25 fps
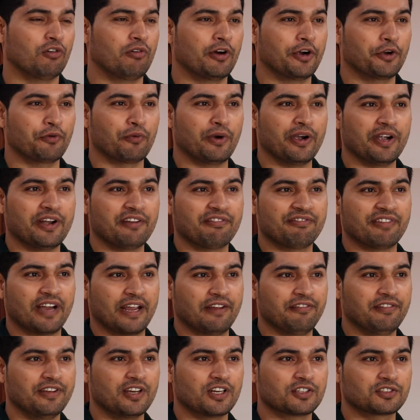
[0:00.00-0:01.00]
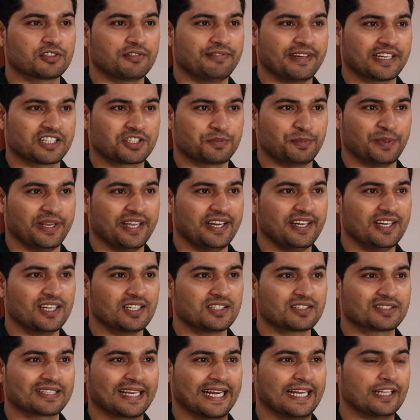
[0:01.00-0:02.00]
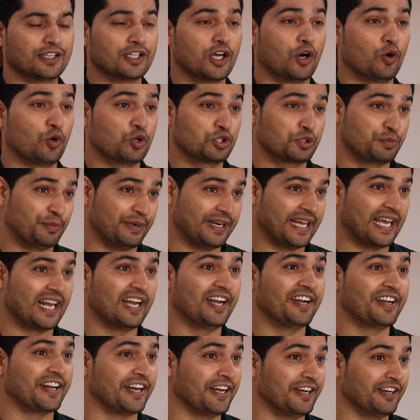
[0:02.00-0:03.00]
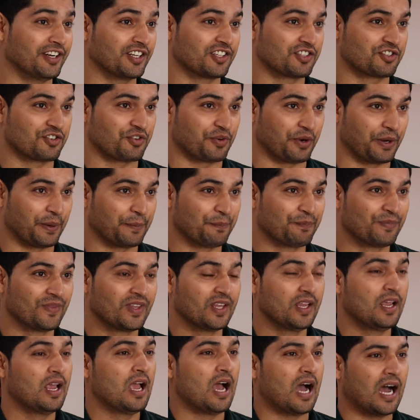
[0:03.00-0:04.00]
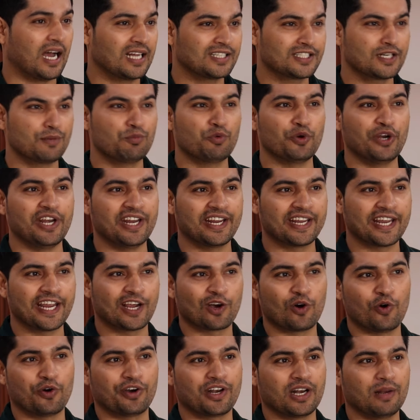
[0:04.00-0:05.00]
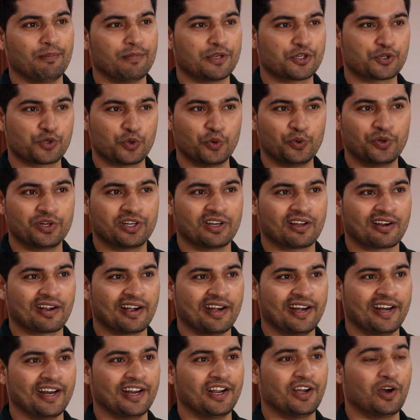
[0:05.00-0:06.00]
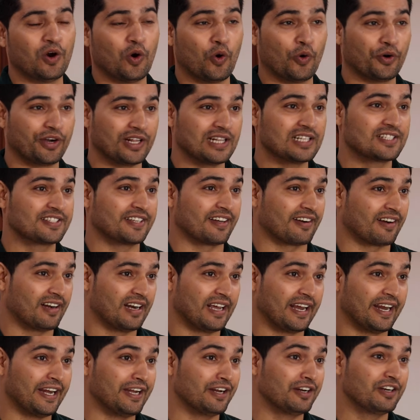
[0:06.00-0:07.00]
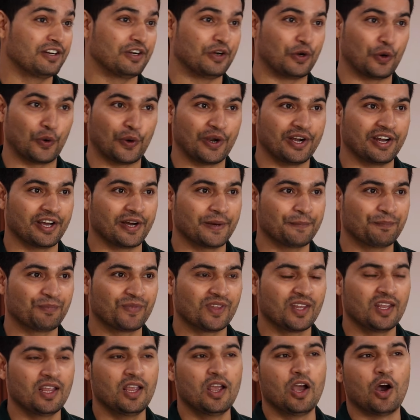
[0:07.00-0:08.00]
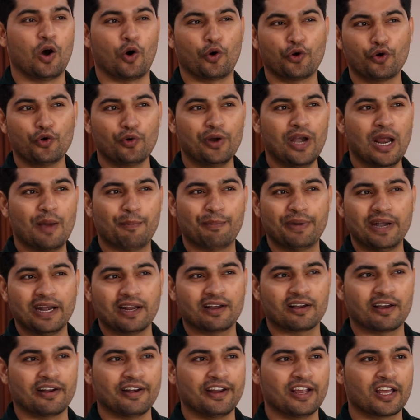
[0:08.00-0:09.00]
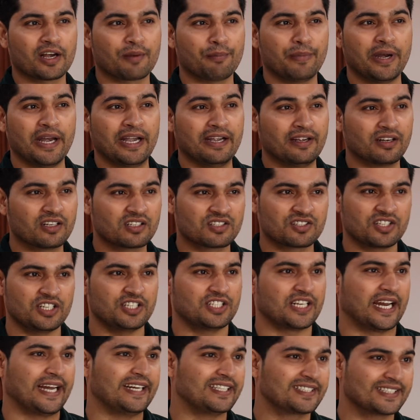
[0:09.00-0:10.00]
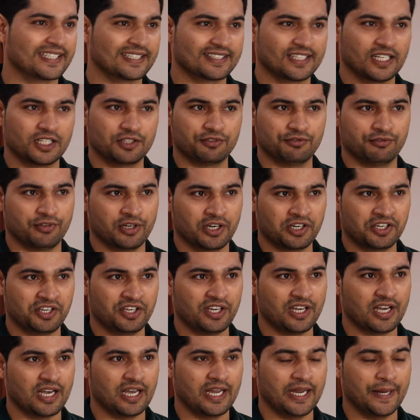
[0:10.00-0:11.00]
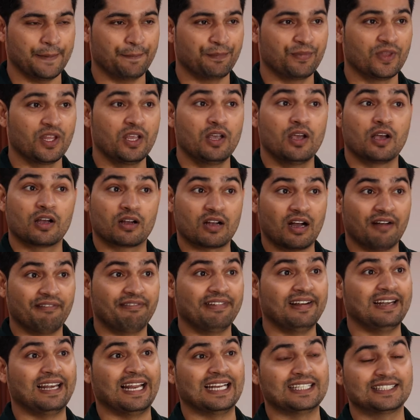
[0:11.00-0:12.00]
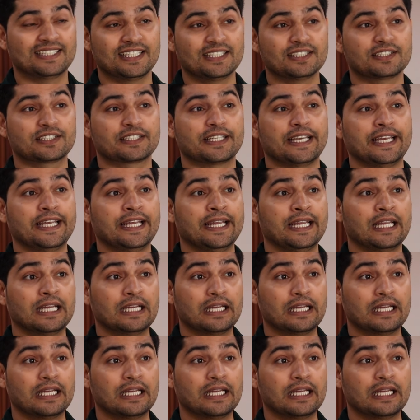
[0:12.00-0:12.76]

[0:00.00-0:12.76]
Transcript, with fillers: over 25 years of experience in the hospitality industry. आज हम उन्हीं के एक होटल में शूट कर रहे हैं होटल सरला इन नोएडा उन्होंने अपने करियर में इंडस्ट्री जाइंट्स के साथ वर्क किया है काफ़ी लेजेंड्स की